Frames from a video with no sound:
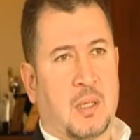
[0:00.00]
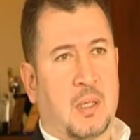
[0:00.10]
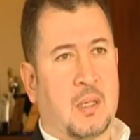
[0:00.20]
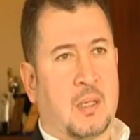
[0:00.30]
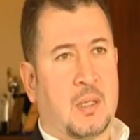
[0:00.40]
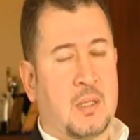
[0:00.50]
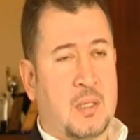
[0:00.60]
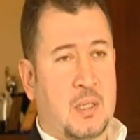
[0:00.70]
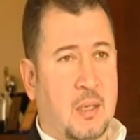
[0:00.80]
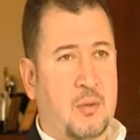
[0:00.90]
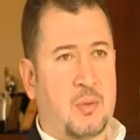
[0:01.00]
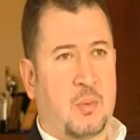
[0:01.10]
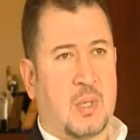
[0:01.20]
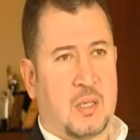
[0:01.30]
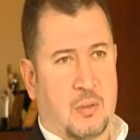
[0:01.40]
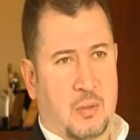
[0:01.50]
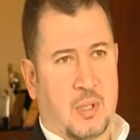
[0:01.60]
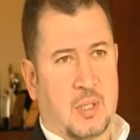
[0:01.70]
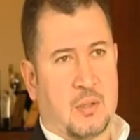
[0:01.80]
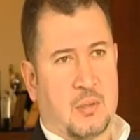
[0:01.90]
e, insan gücü bulmak
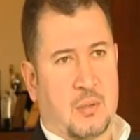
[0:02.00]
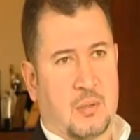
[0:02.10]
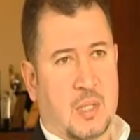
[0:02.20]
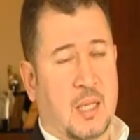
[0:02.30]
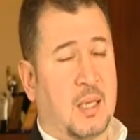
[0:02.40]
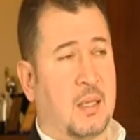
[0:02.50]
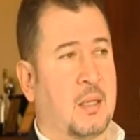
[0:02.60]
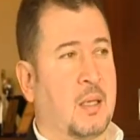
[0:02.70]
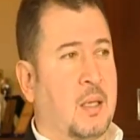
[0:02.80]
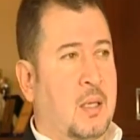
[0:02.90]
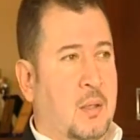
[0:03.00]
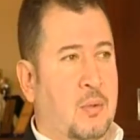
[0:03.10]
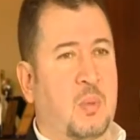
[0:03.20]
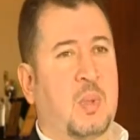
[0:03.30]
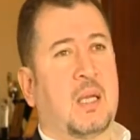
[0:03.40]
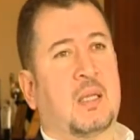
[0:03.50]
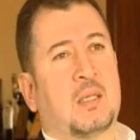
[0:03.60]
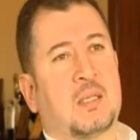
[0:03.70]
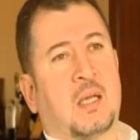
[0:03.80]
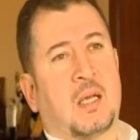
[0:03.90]
son derece sorun. Zaten Türk
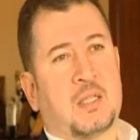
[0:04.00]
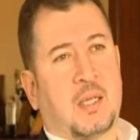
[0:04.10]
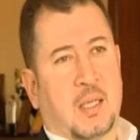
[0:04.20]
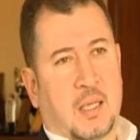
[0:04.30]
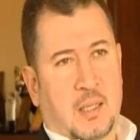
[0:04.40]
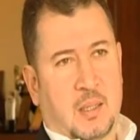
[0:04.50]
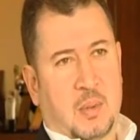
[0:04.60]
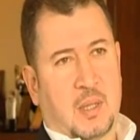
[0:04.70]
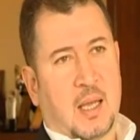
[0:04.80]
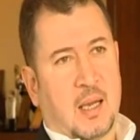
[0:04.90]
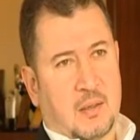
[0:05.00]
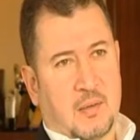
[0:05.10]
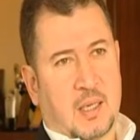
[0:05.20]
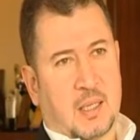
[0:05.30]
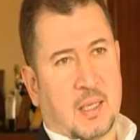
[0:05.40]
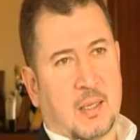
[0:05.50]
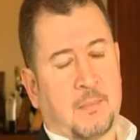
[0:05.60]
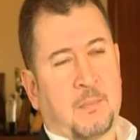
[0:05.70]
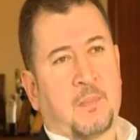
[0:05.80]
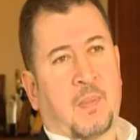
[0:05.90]
milletinin sanayicilikle ilgili bir derdi var
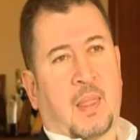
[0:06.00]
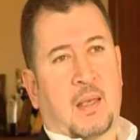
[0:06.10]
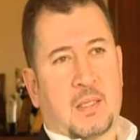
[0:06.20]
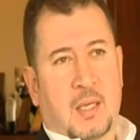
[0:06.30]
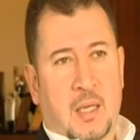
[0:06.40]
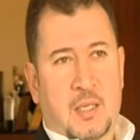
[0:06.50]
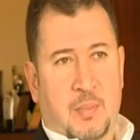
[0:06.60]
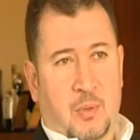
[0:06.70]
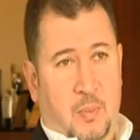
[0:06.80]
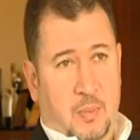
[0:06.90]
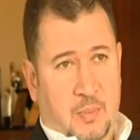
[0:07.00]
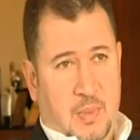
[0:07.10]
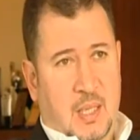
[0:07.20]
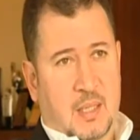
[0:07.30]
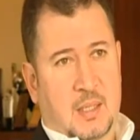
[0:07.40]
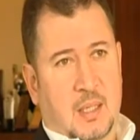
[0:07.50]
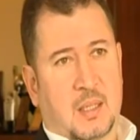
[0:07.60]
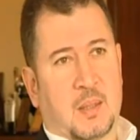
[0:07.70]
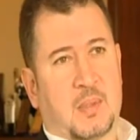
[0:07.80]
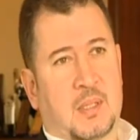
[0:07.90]
ki sanayici bir toplum
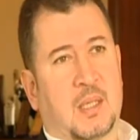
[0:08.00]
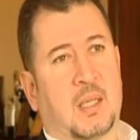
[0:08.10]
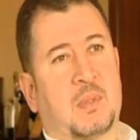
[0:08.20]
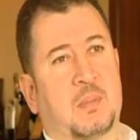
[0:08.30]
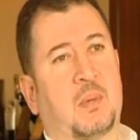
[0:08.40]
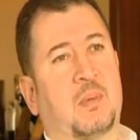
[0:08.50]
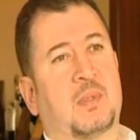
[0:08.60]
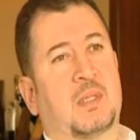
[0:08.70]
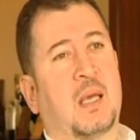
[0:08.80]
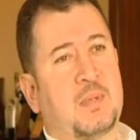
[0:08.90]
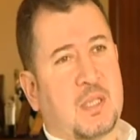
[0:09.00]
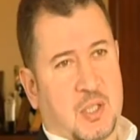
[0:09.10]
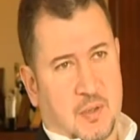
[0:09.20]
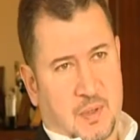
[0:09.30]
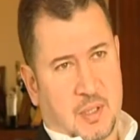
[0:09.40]
değiliz. Atamız, dedemiz, babamız hepsi